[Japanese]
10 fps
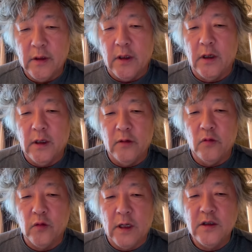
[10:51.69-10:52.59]
だから、あ
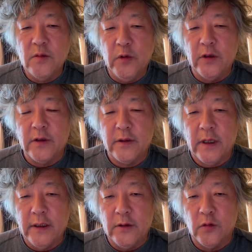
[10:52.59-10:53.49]
の、関心持ってくださっ
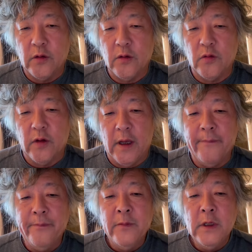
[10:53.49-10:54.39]
てありがとうっていうことで、